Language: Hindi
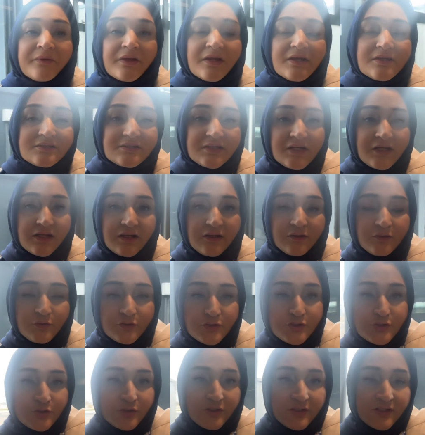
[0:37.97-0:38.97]
सारा
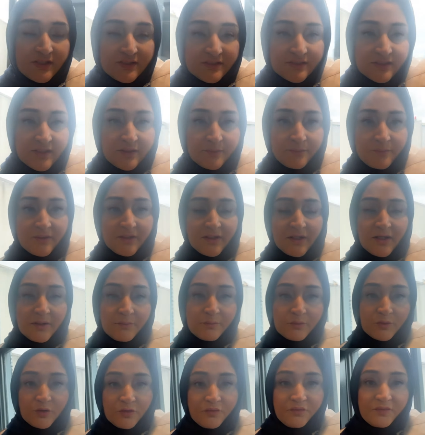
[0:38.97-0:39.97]
कुछ जो है ना यहाँ पे
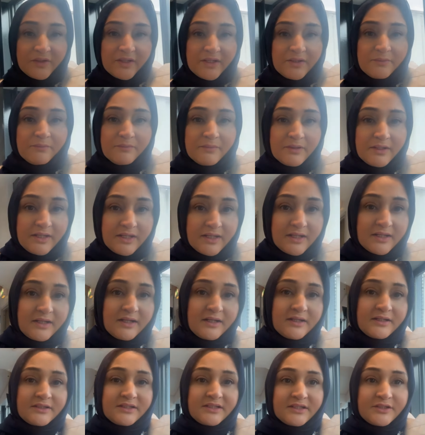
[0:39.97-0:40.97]
आपको फ्री
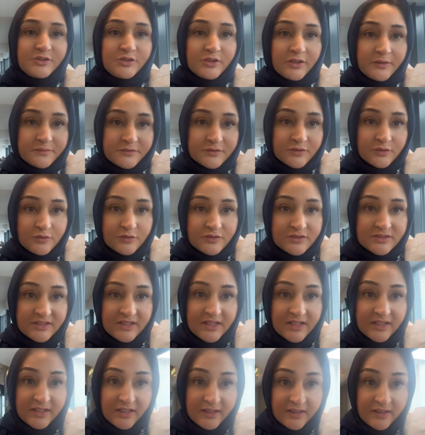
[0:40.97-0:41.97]
मिलेगा ये जॉब्स कौन सी
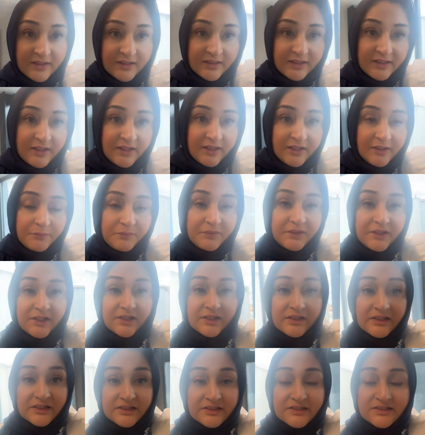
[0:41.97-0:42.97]
है करना क्या है अपने
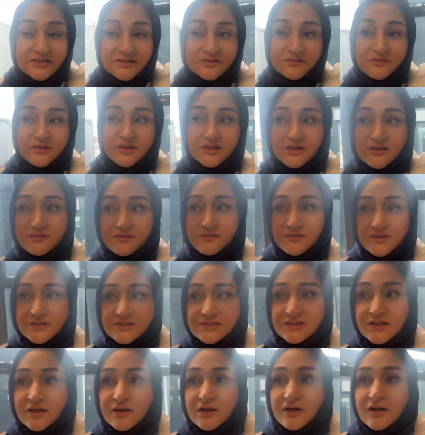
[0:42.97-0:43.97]
रिलीजियस वर्क
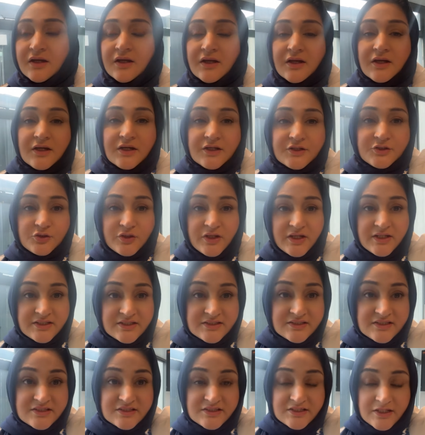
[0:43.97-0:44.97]
वीज़ा जो है
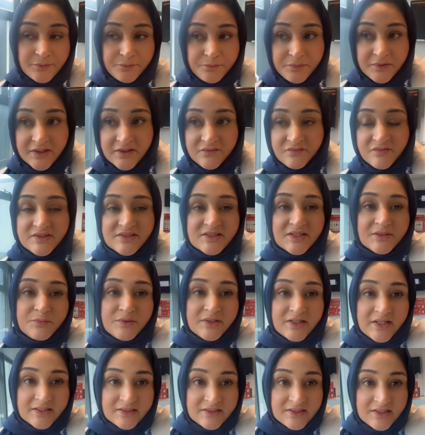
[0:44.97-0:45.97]
जिसे चैपलन वीज़ा भी
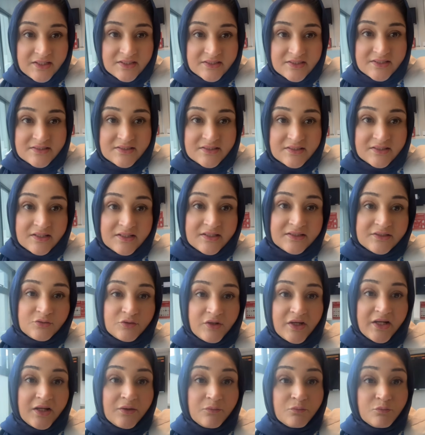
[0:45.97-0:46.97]
कहते हैं जिसे ये जो
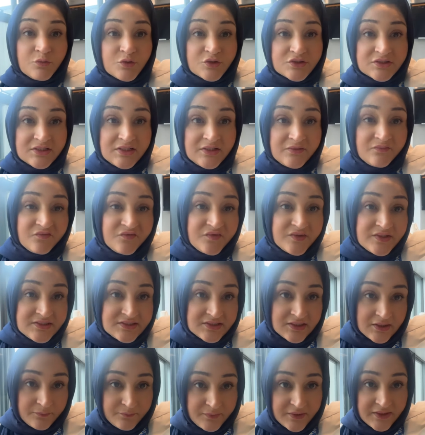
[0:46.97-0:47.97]
है ना मुस्लिम
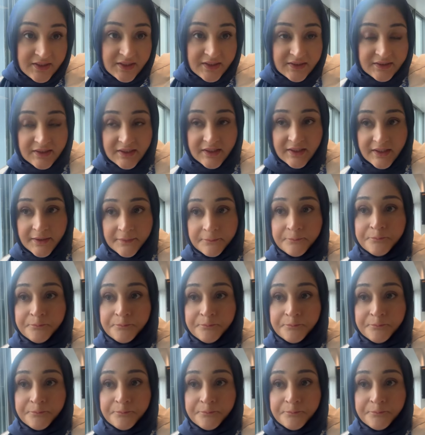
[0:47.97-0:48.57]
वीज़ा भी कहते हैं